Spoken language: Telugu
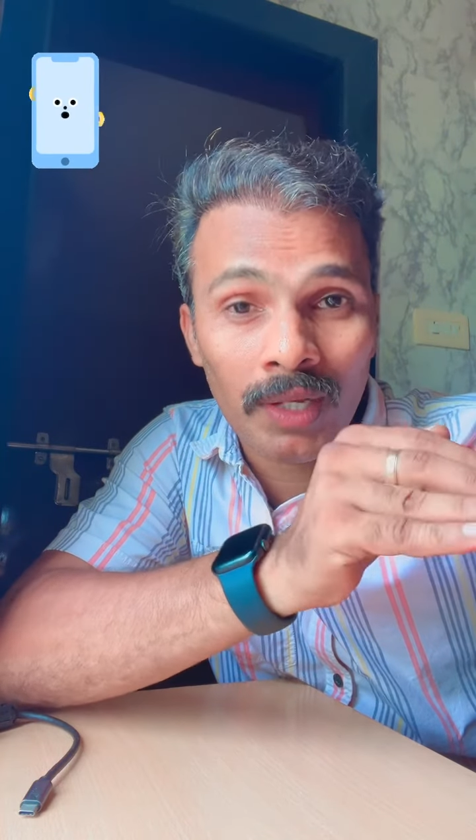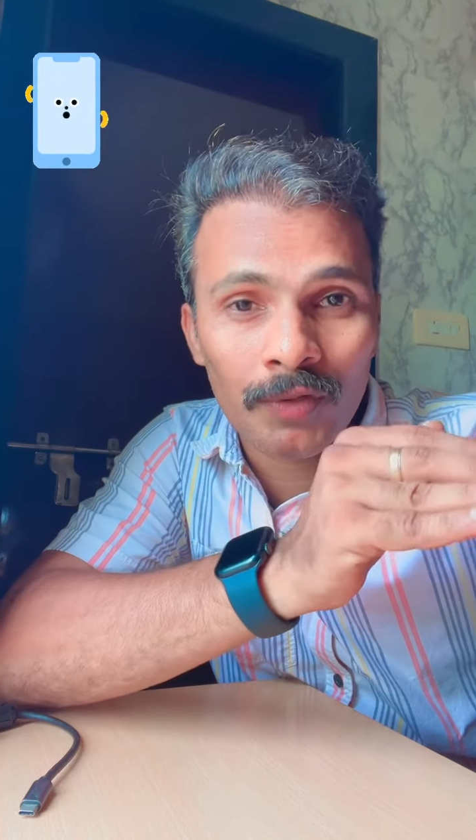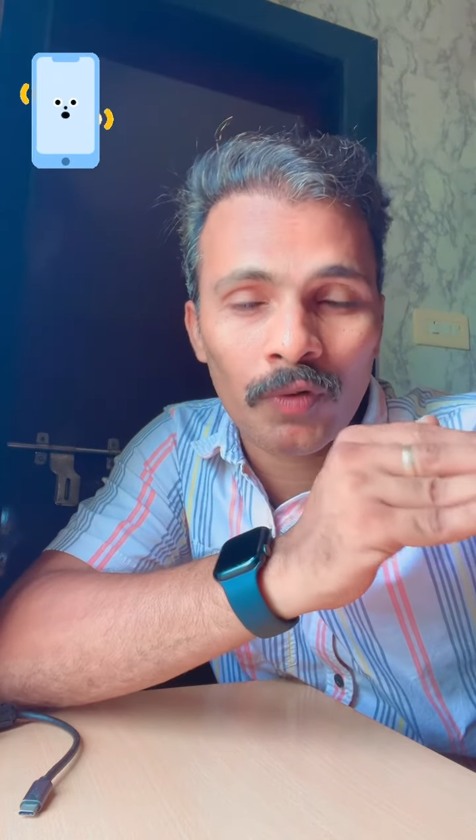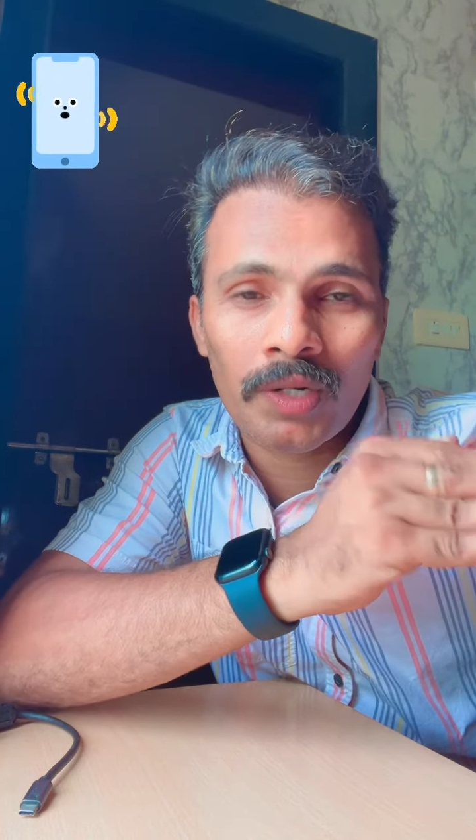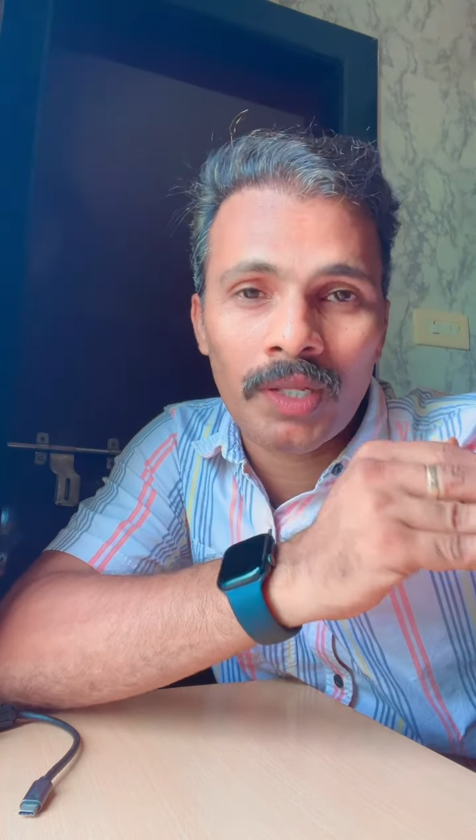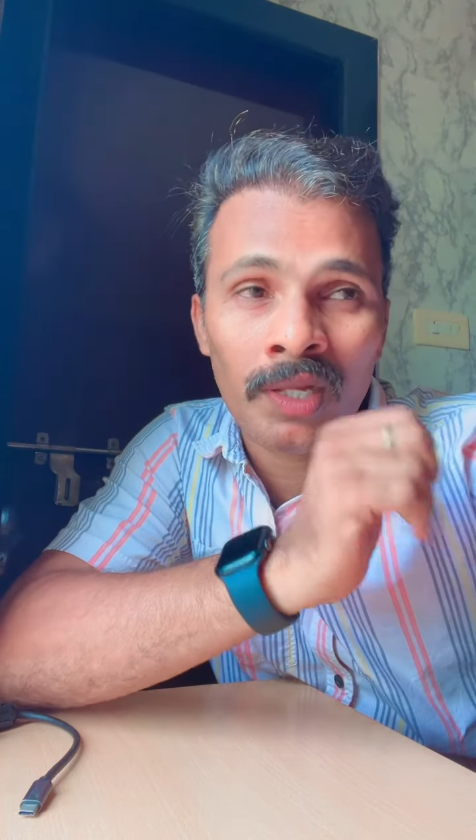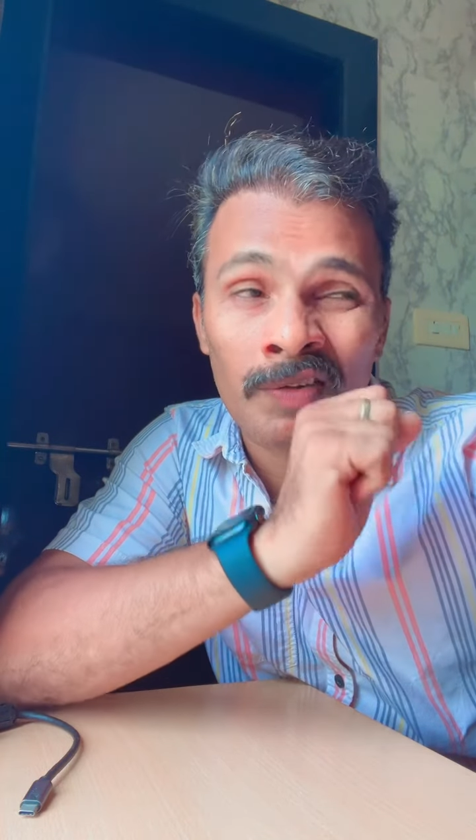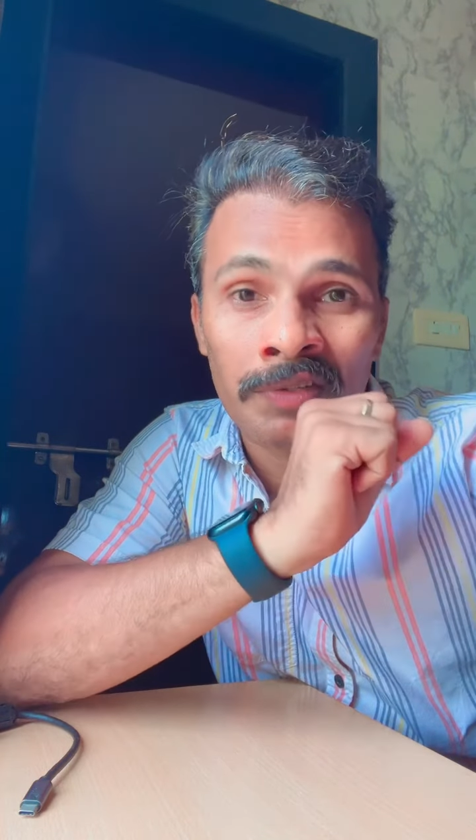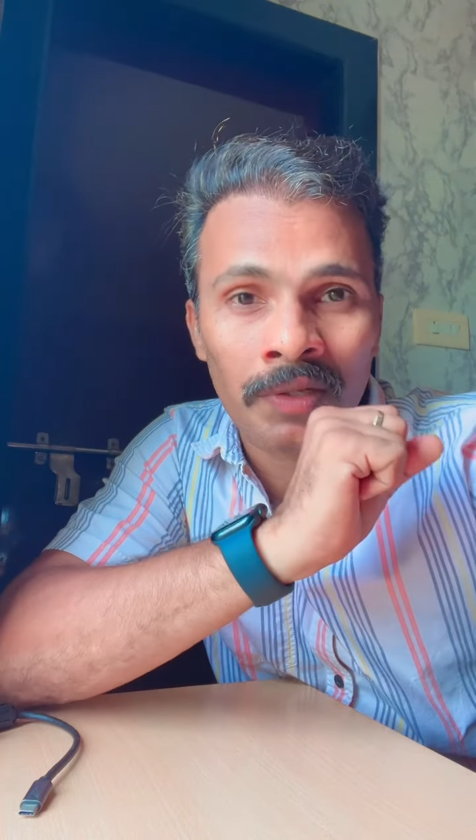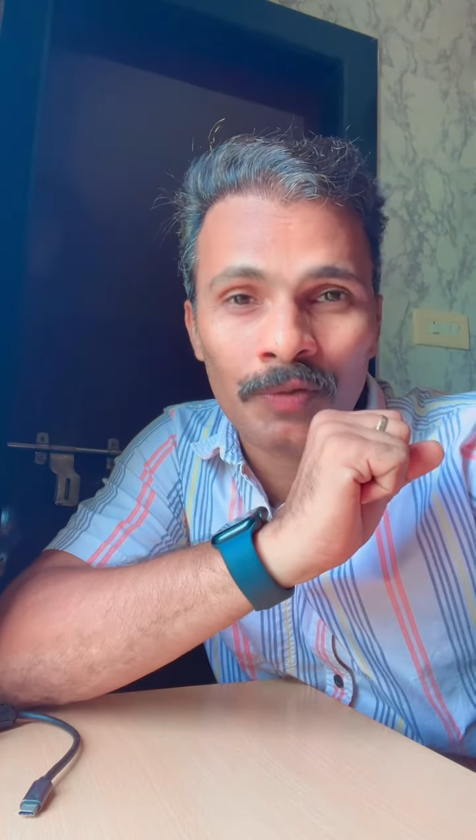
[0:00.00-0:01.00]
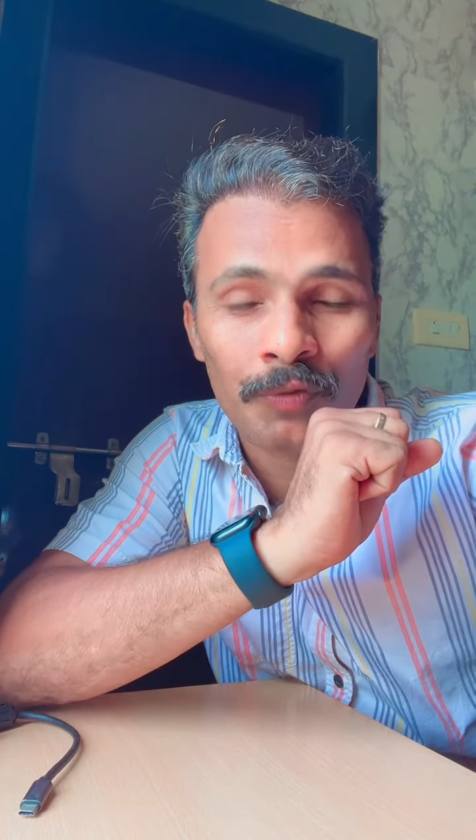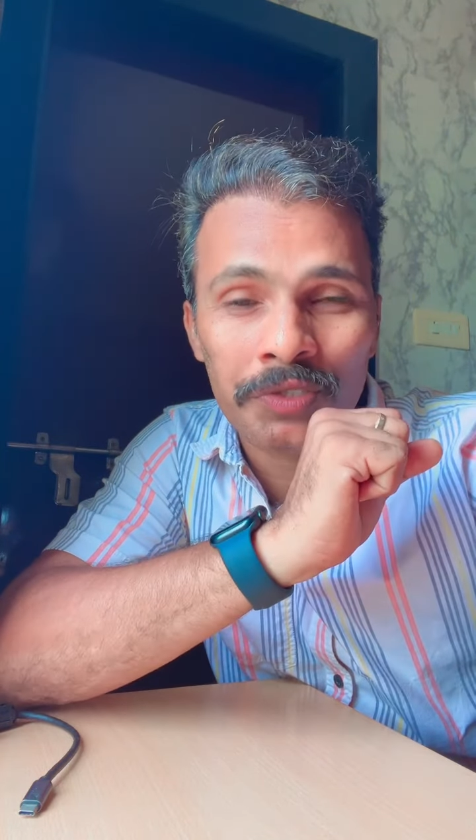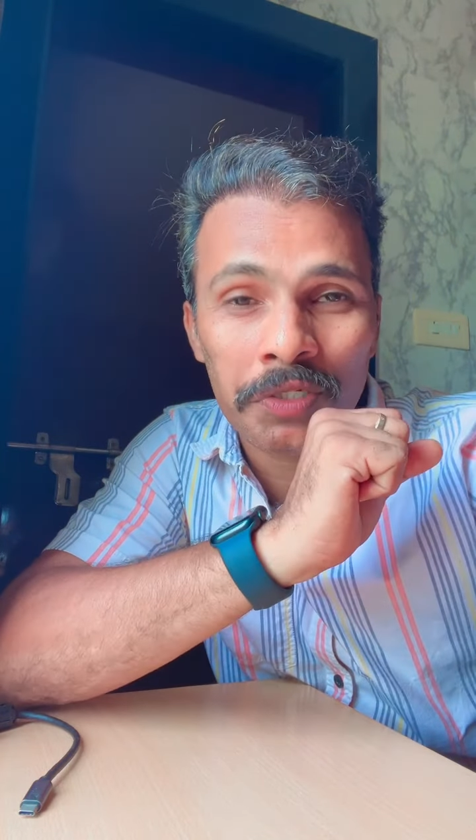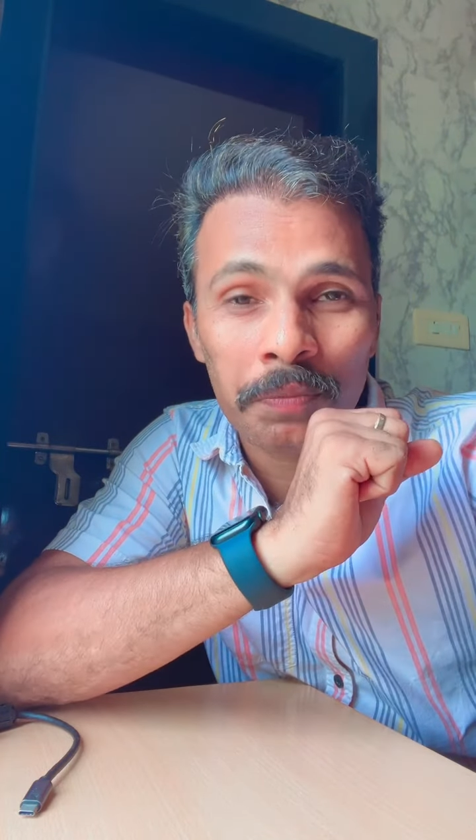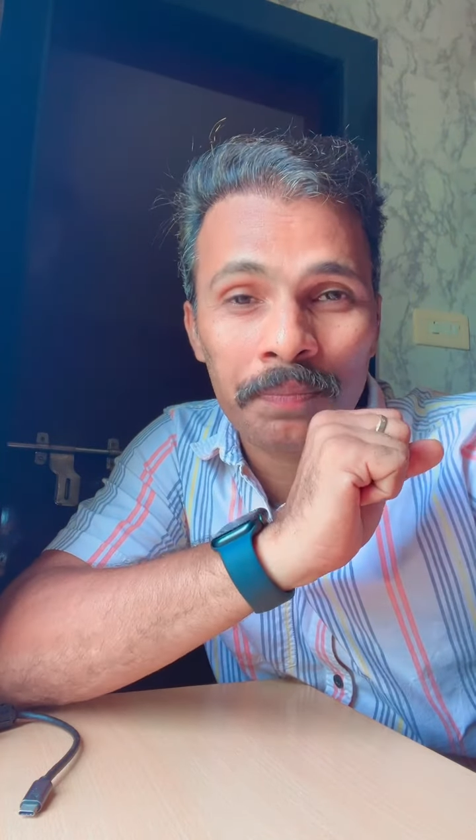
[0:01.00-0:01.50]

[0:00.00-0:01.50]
రాని వాళ్ళు ఎలా ఉన్నారో చూసాం